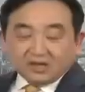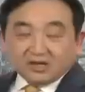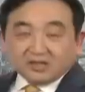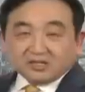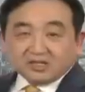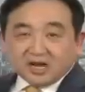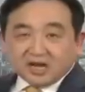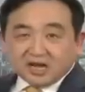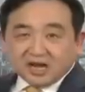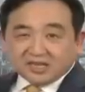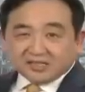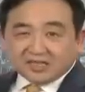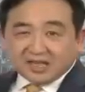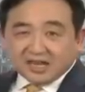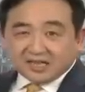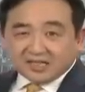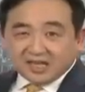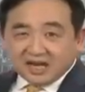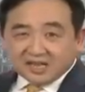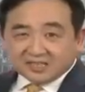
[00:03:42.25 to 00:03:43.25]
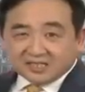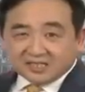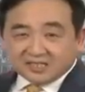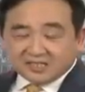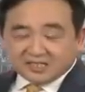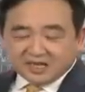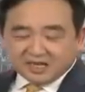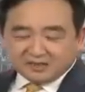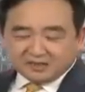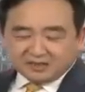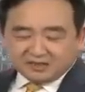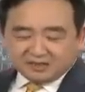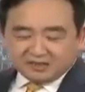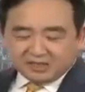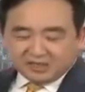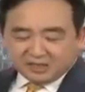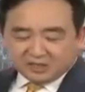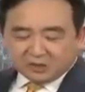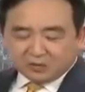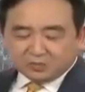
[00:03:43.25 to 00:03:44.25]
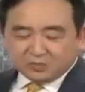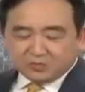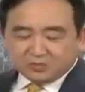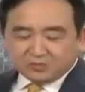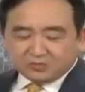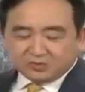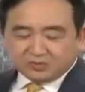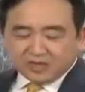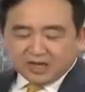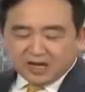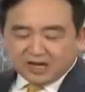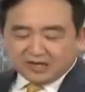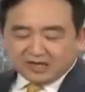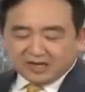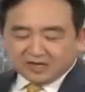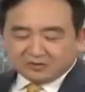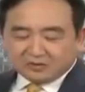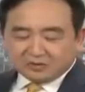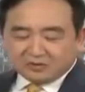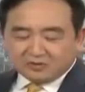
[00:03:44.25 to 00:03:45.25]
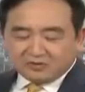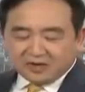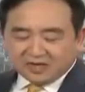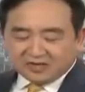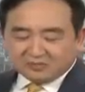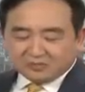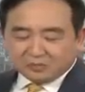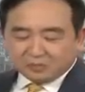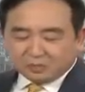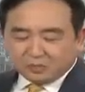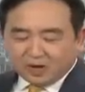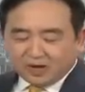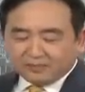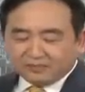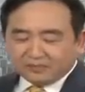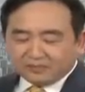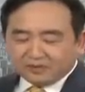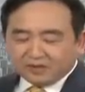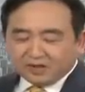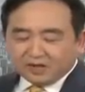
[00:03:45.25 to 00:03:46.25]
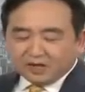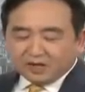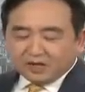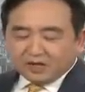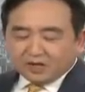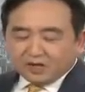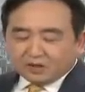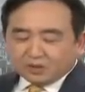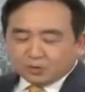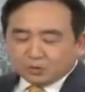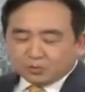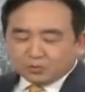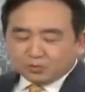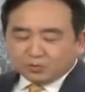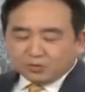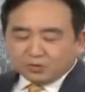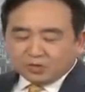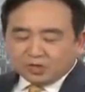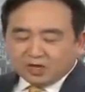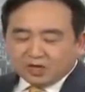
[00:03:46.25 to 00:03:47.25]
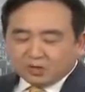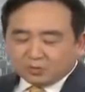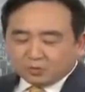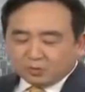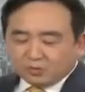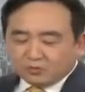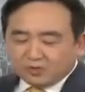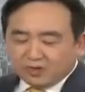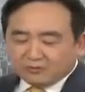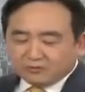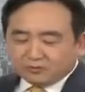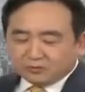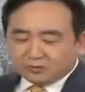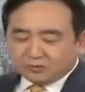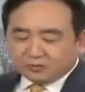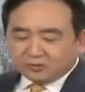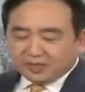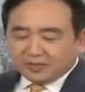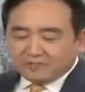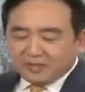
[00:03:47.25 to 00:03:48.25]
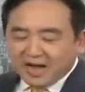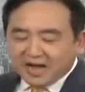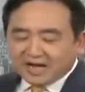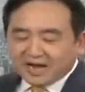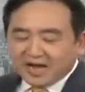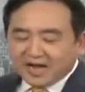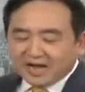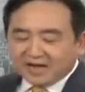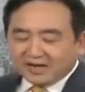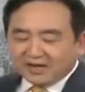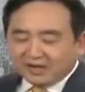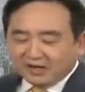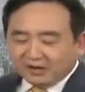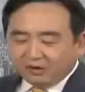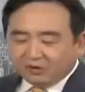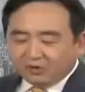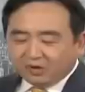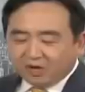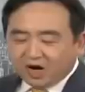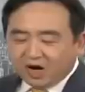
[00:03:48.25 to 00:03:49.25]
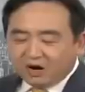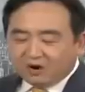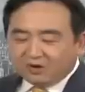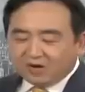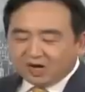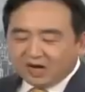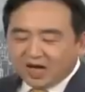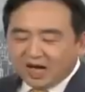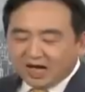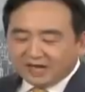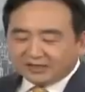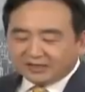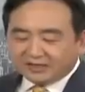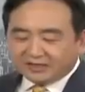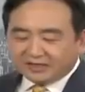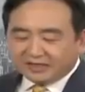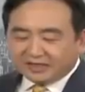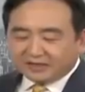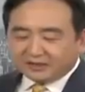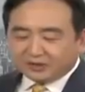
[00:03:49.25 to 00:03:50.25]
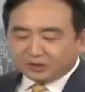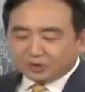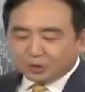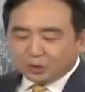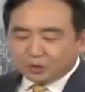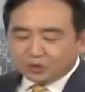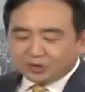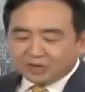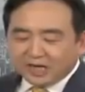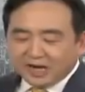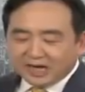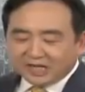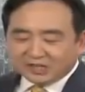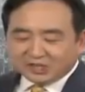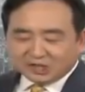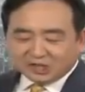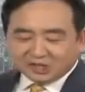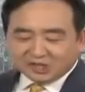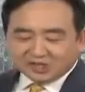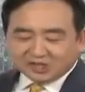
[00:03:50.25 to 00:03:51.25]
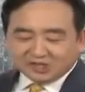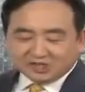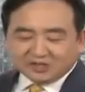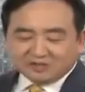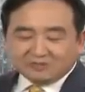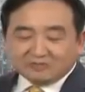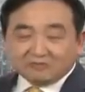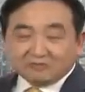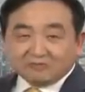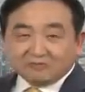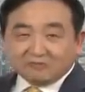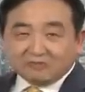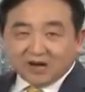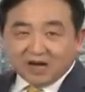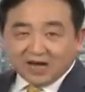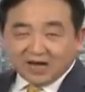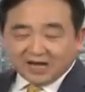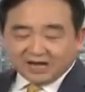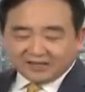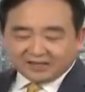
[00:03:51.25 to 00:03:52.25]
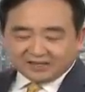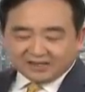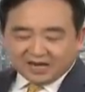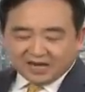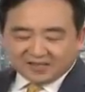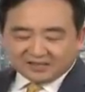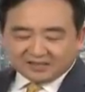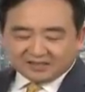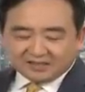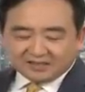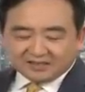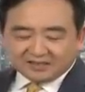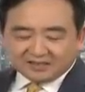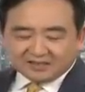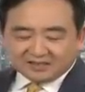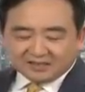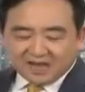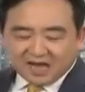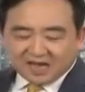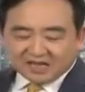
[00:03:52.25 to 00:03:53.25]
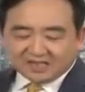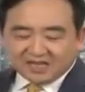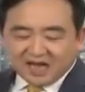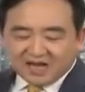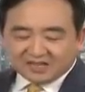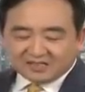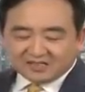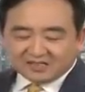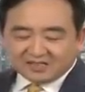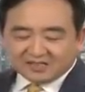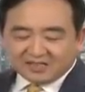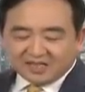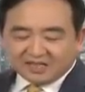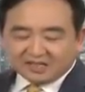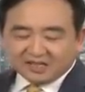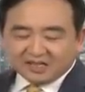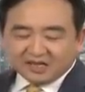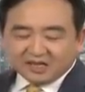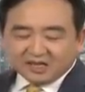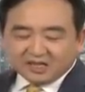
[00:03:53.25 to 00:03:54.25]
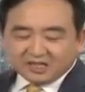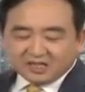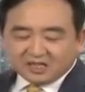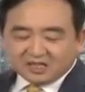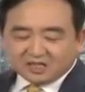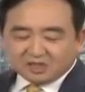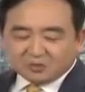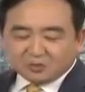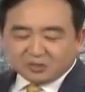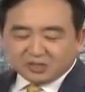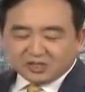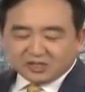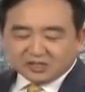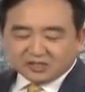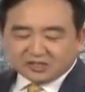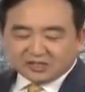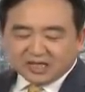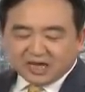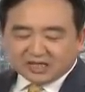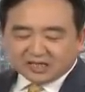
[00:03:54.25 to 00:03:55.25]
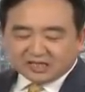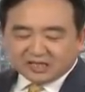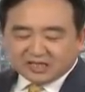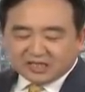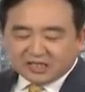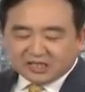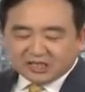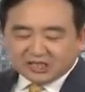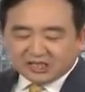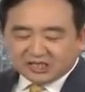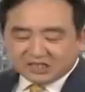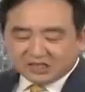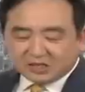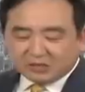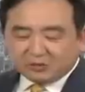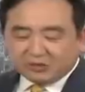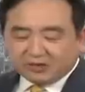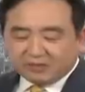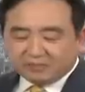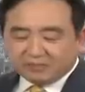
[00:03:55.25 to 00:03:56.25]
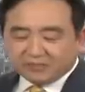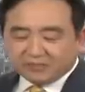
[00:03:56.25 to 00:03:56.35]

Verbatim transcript: 上海踩踏事件一周，那连锁反应不断。中国国务院副总理马凯6号罕见公开指责外滩踩踏事件社会影响极其恶劣。